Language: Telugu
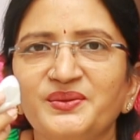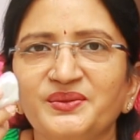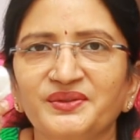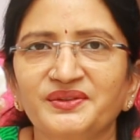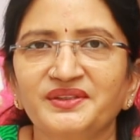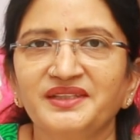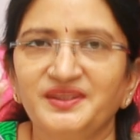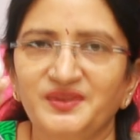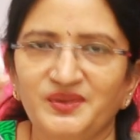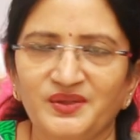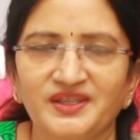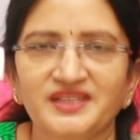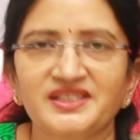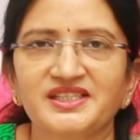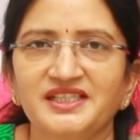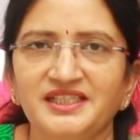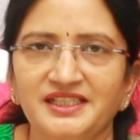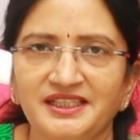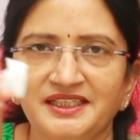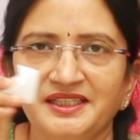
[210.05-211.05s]
ఉంటుంది ఇది ఒక
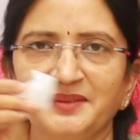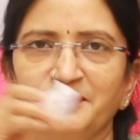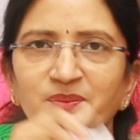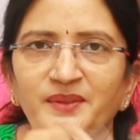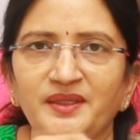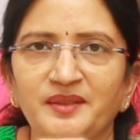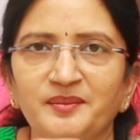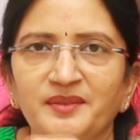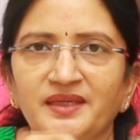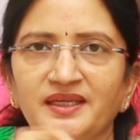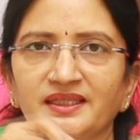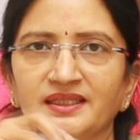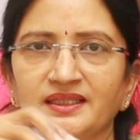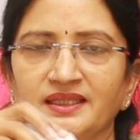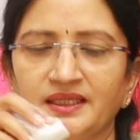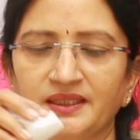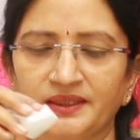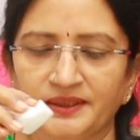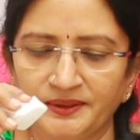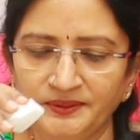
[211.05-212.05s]
చిన్న టిప్ అనమాట
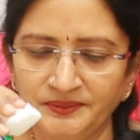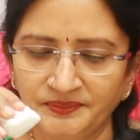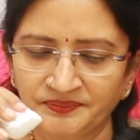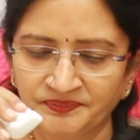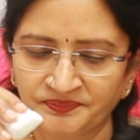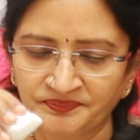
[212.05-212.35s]
దాంట్లో